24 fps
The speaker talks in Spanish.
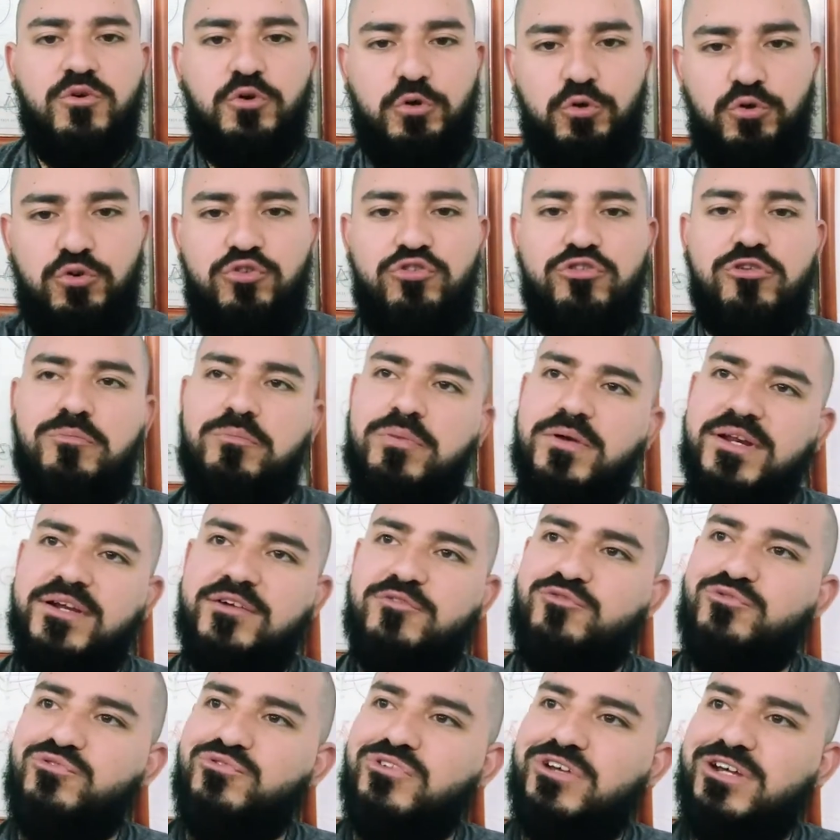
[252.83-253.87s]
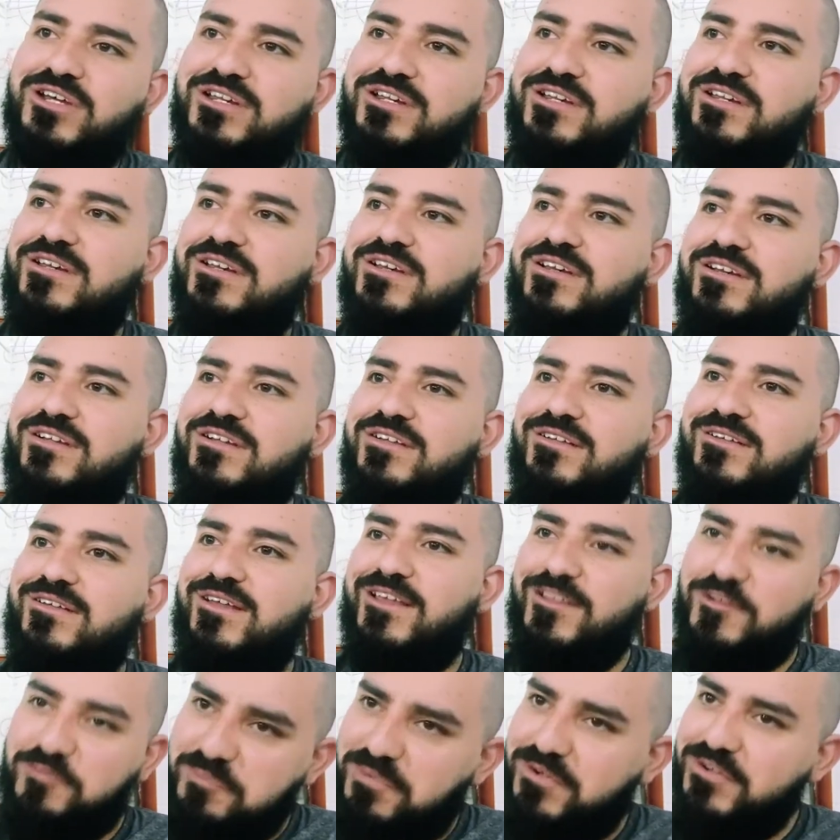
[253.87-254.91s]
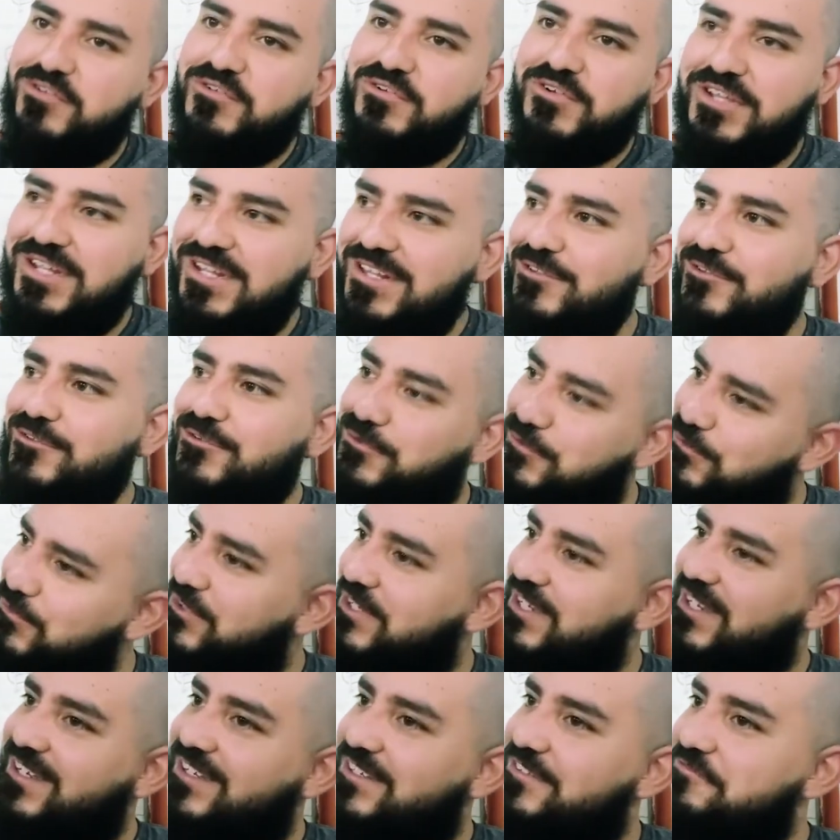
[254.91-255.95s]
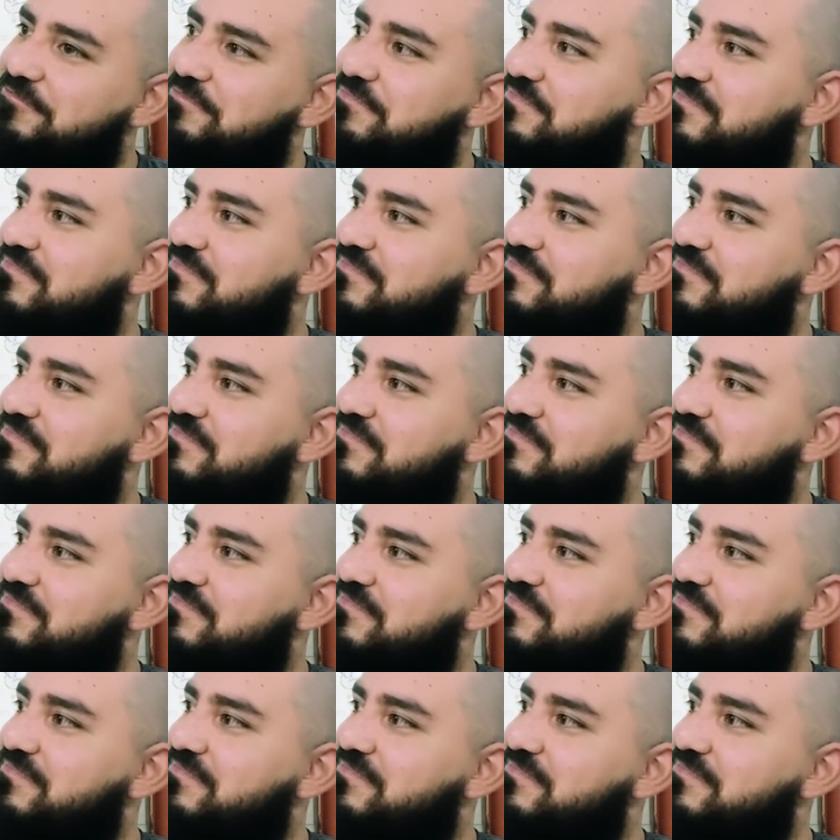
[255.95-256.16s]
justo para juzgar. Es por eso que Él nos juzga,